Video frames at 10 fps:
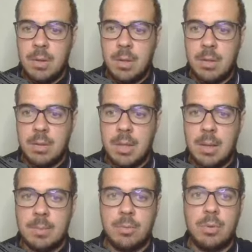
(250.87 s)

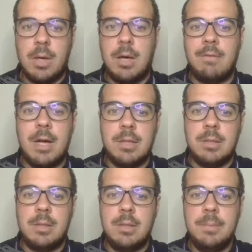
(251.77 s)
Andiamo
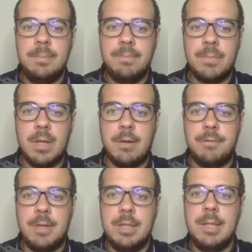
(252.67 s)
avanti,
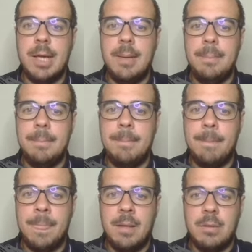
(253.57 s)
alfiere di 3,
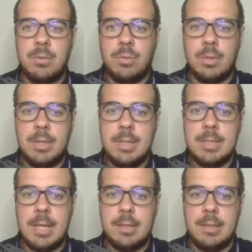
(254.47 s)
torre in
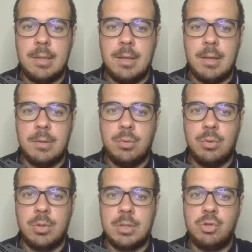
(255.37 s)
E7,
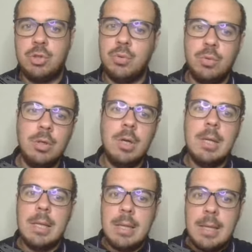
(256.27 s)
torre in C1
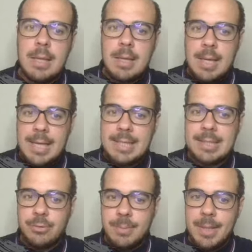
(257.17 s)
e
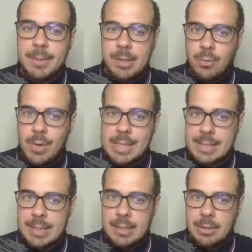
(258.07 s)
secondo me è
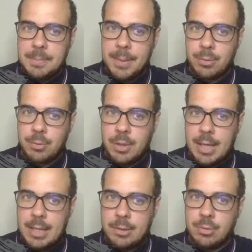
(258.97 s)
questo il piano
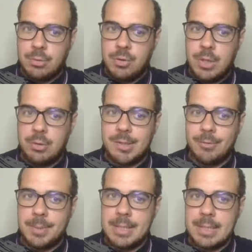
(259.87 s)
corretto, cioè io
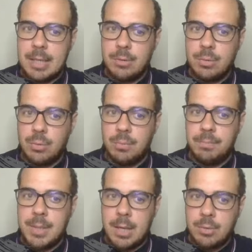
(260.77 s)
stavo pensando
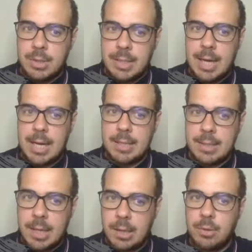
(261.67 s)
un piano di
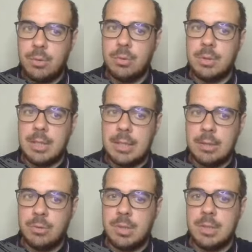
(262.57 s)
attacco nel
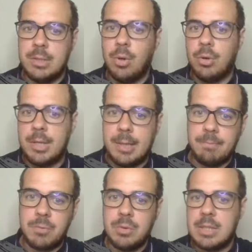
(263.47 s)
lato di, di
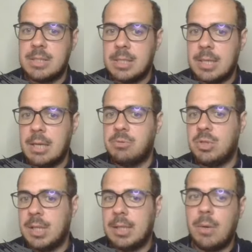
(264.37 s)
donna, quindi anziché
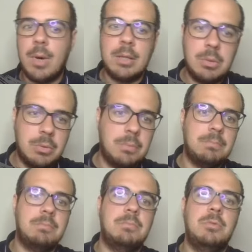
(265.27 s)
G3H4
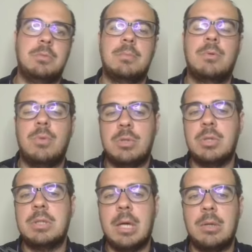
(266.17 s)
più questo
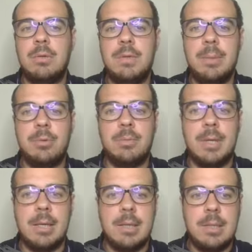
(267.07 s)
attacco, vediamo
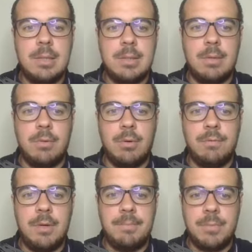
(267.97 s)
come si
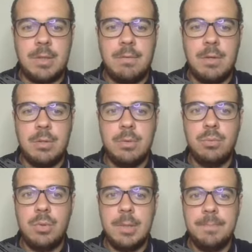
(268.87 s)
evolve. Cavalline
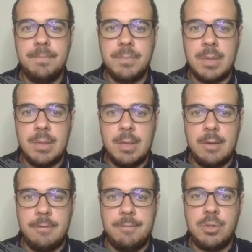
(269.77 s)
2,
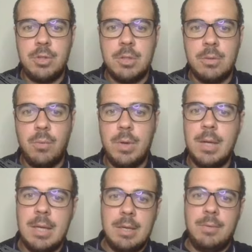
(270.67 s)
F5,
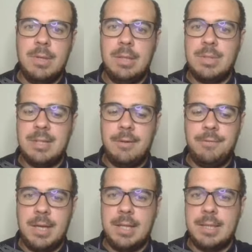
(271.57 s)
guardate questo
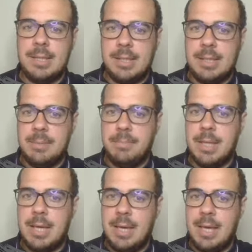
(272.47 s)
alfiere è
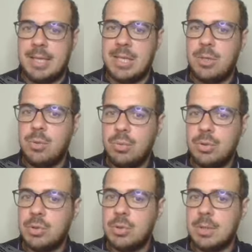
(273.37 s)
terribile, è
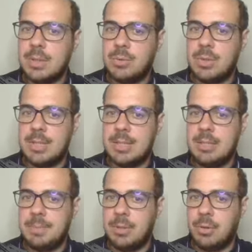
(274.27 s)
chiuso dai suoi
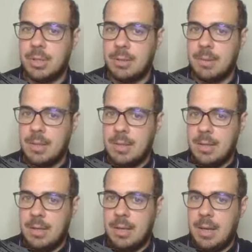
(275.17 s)
stessi pedoni,
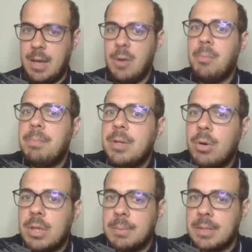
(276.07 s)
è, è un
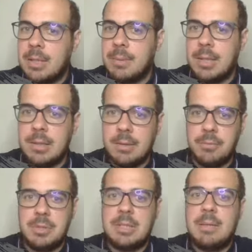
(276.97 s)
pedone praticamente,
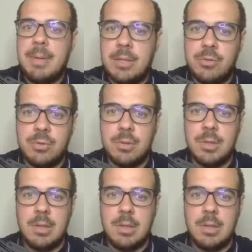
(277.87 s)
forse anche peggio.